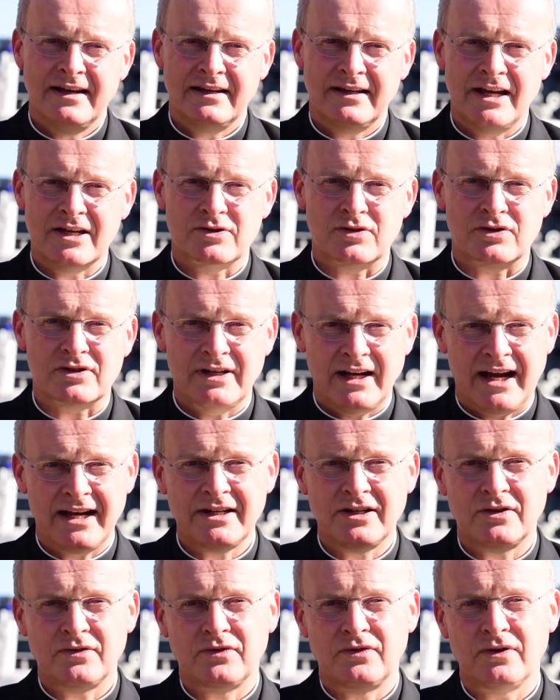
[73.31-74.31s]
Jesus
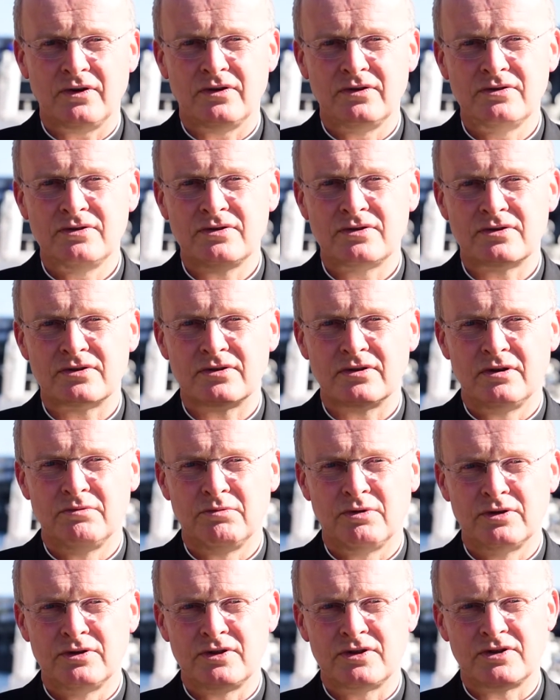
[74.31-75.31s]
leidet für uns,
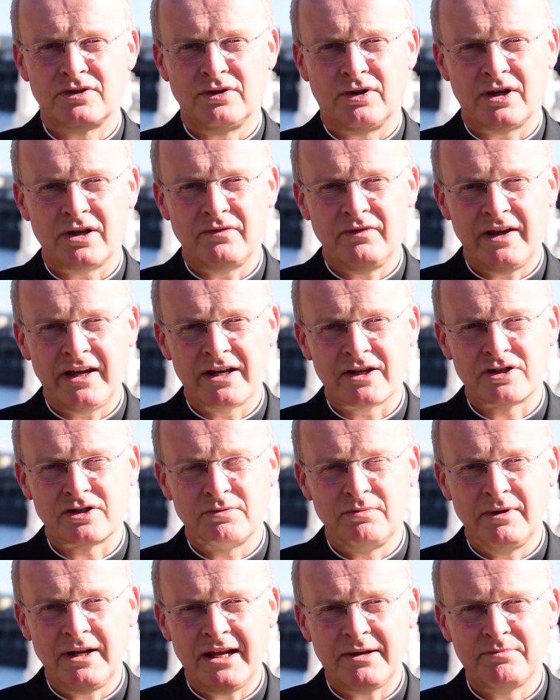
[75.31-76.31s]
um uns neue Wege
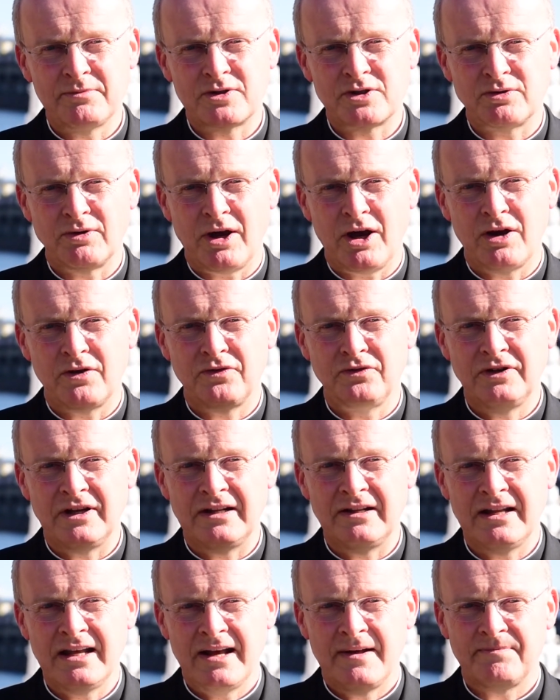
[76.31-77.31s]
zum Leben zu
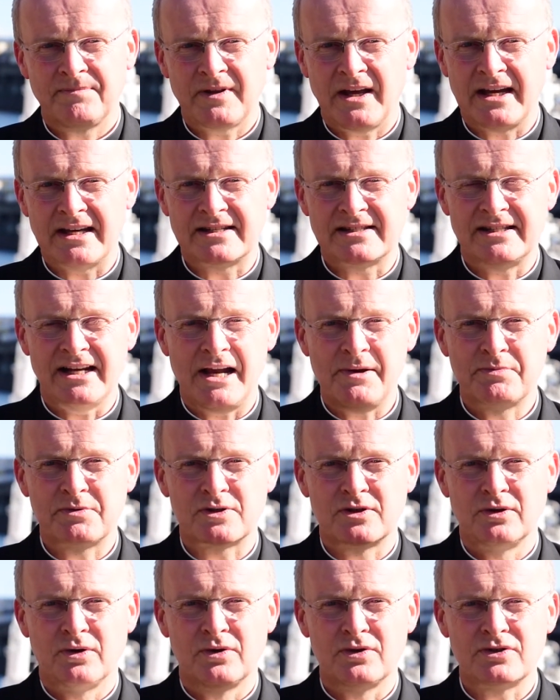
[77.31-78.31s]
eröffnen. Er ist
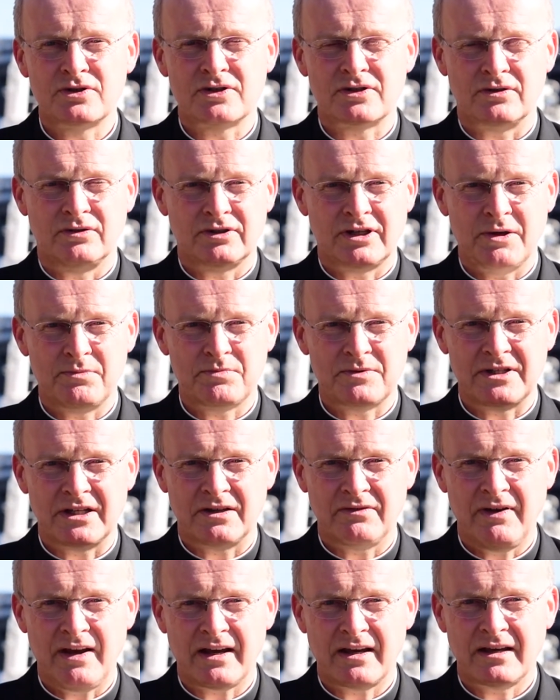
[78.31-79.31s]
selbstlos und gibt
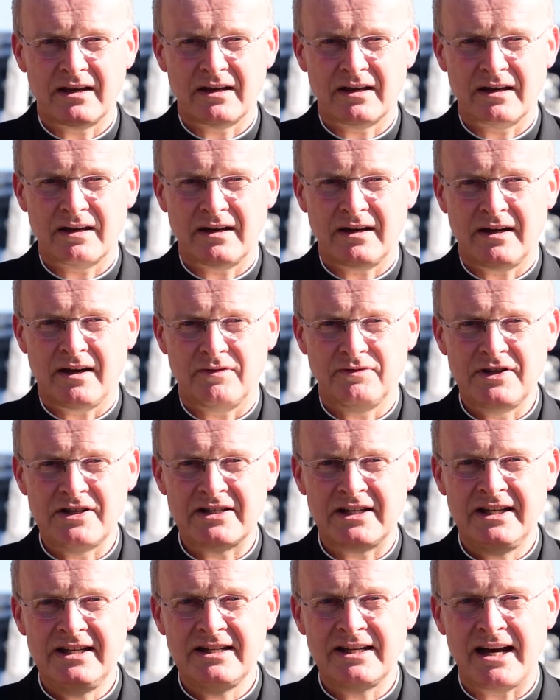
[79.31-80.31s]
sich weg. Auf
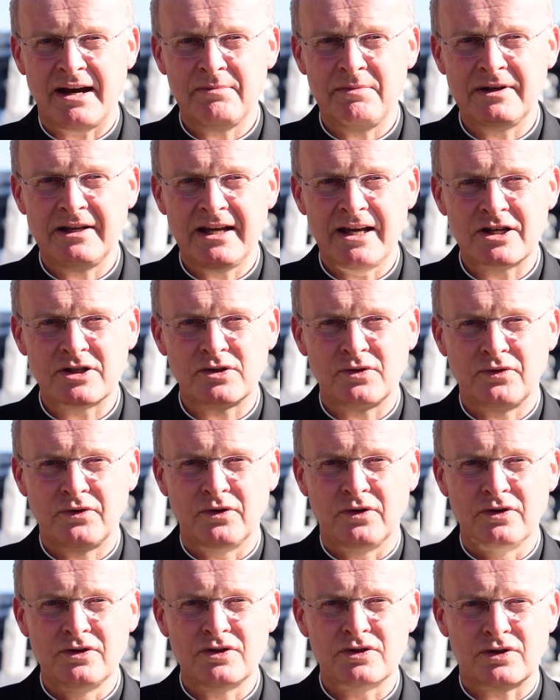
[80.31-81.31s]
diese Hingabe Jesu
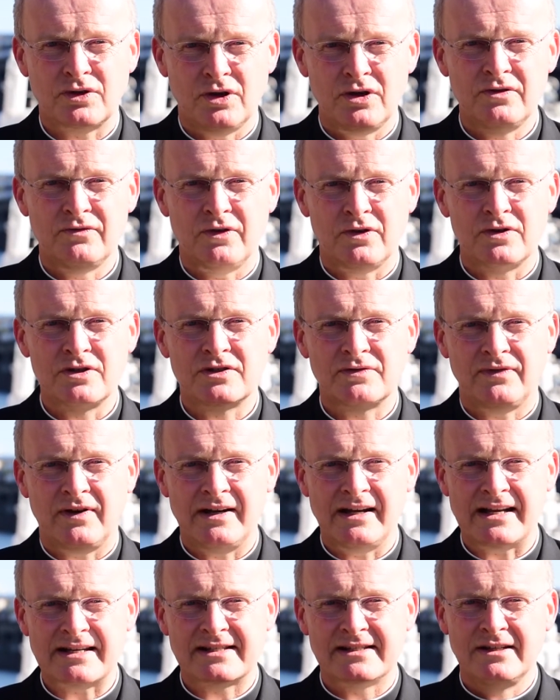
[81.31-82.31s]
für uns können wir uns
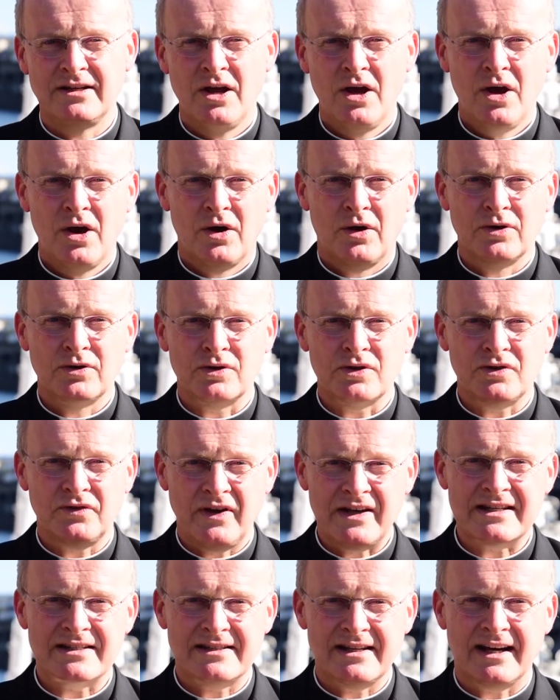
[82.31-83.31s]
verlassen und uns
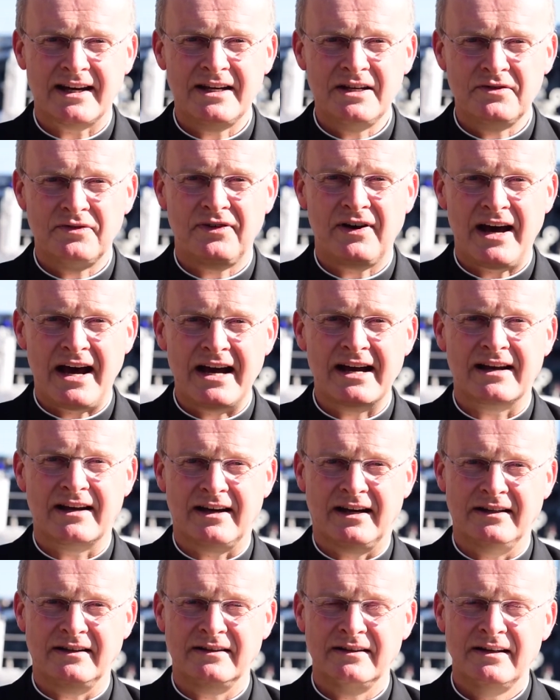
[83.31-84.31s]
fest darin
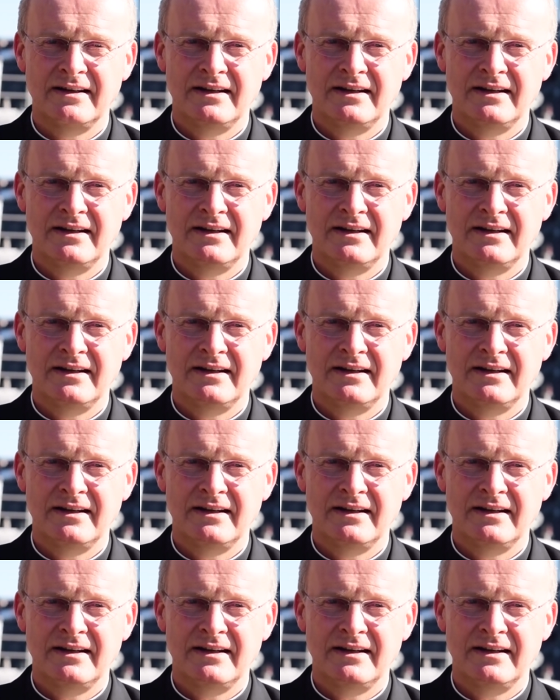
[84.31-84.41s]
verankern.